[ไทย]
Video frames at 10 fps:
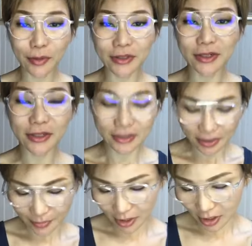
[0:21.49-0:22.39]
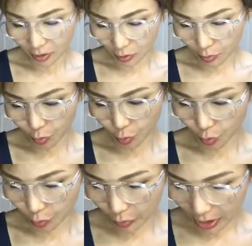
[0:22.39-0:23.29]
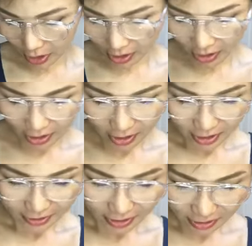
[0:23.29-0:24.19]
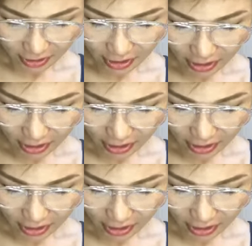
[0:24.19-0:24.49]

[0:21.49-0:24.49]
หมอสลินจะมาให้ข้อมูลว่าสิ่งที่